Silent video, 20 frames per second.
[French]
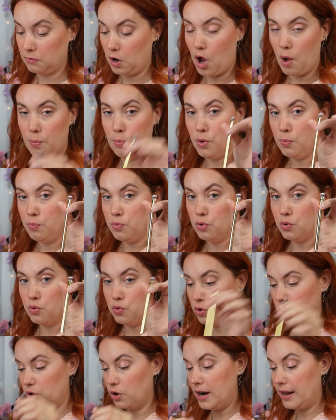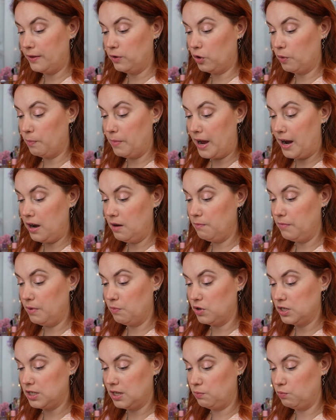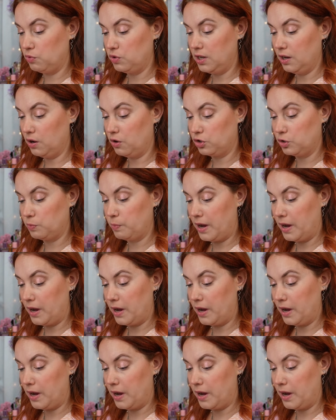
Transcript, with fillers: Un peu plus court que la normale, mais moi ça ne me dérange